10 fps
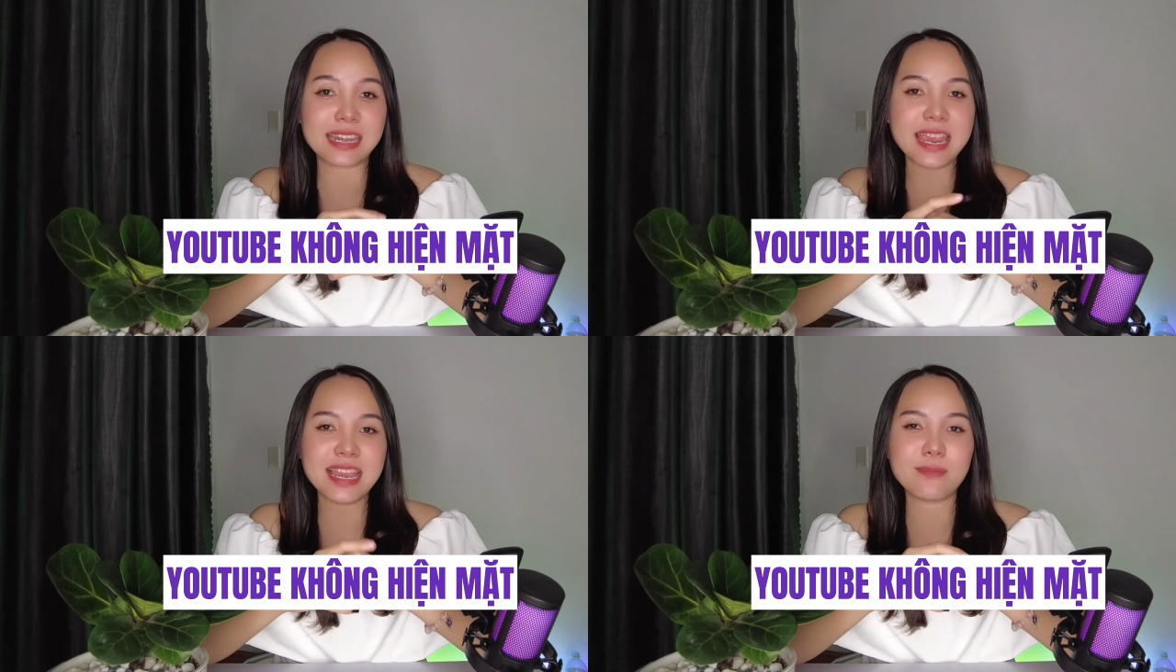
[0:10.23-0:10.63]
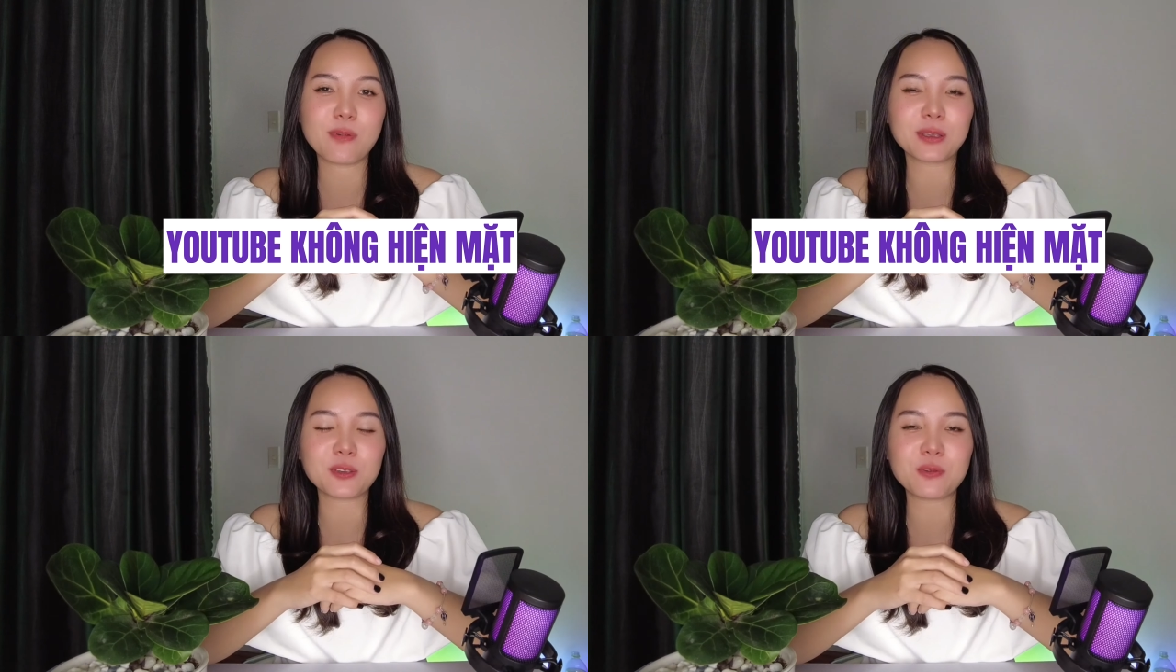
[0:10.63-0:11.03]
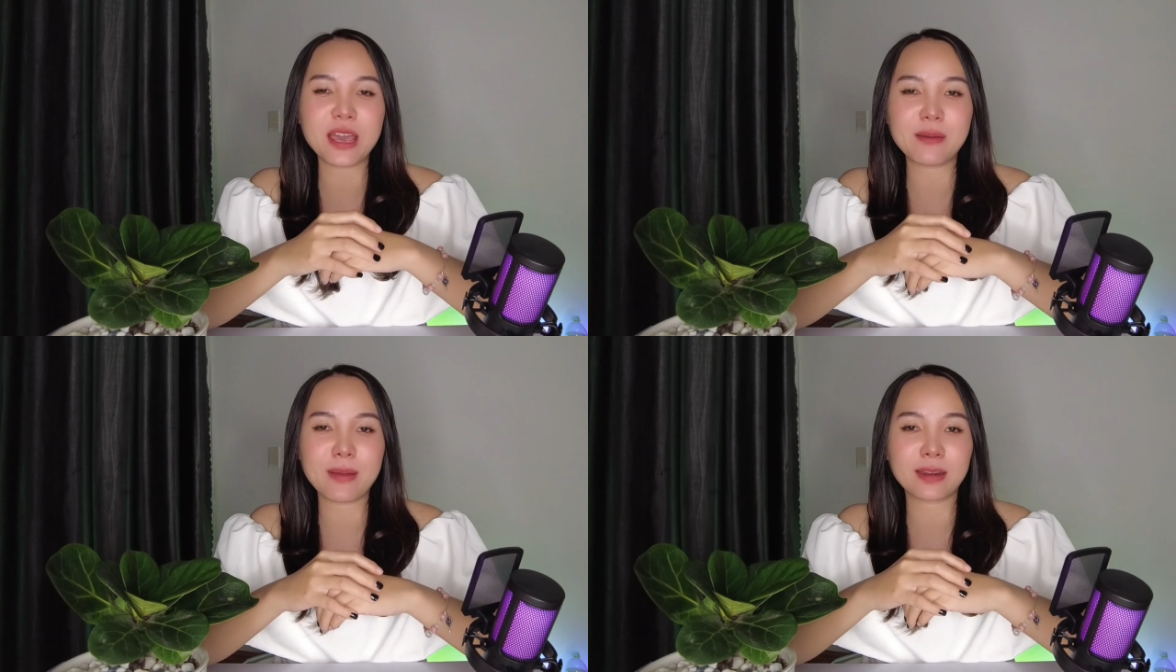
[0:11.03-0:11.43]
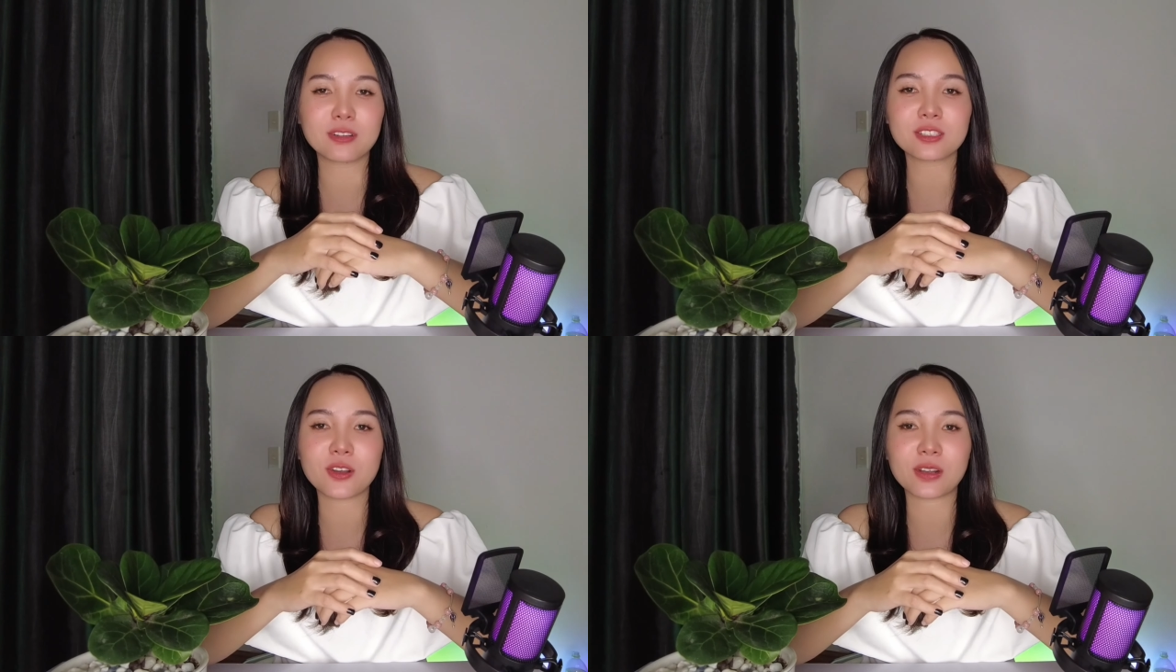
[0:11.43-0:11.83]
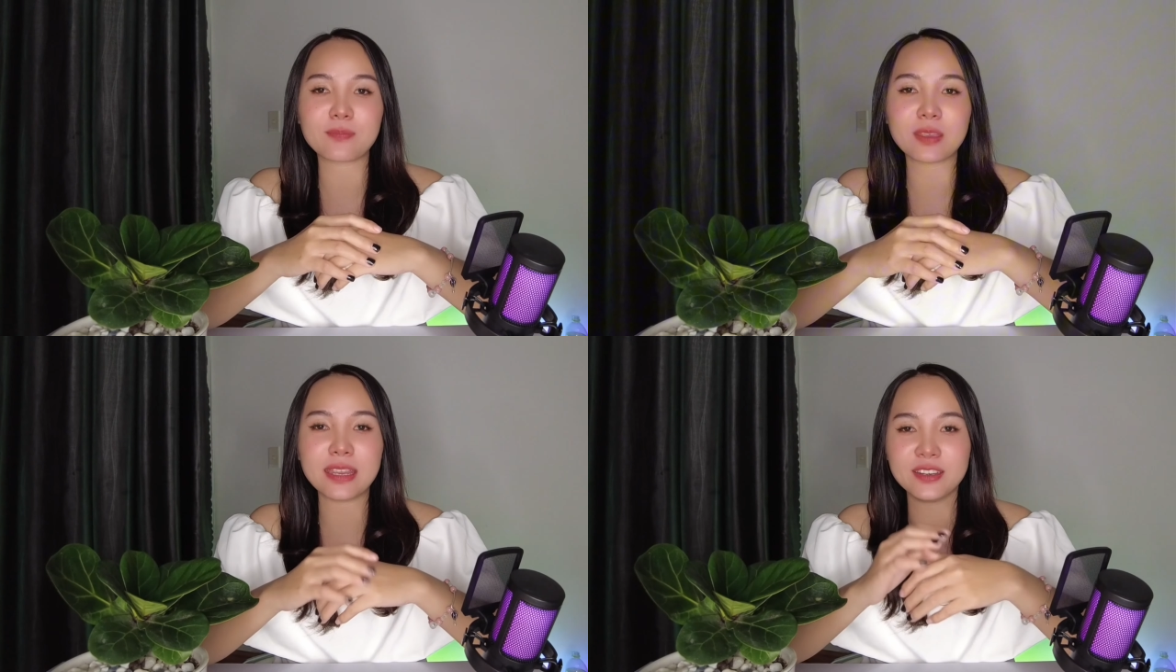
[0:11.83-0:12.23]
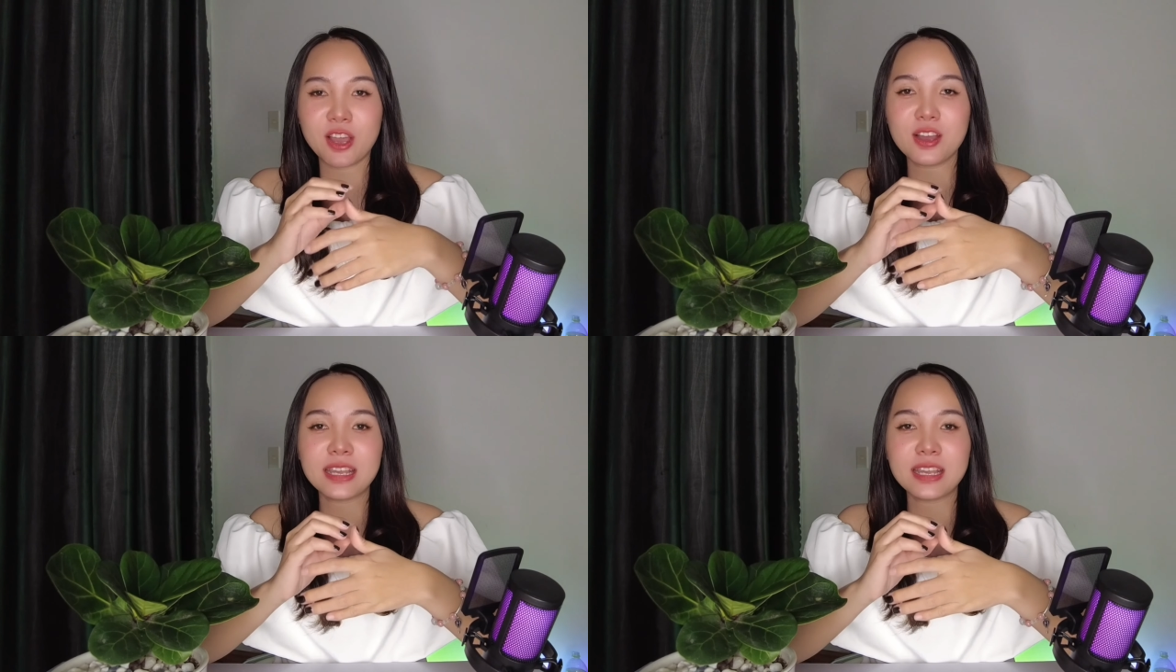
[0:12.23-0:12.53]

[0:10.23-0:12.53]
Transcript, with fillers: Đây là một cái chủ đề mà Crystal cảm thấy nó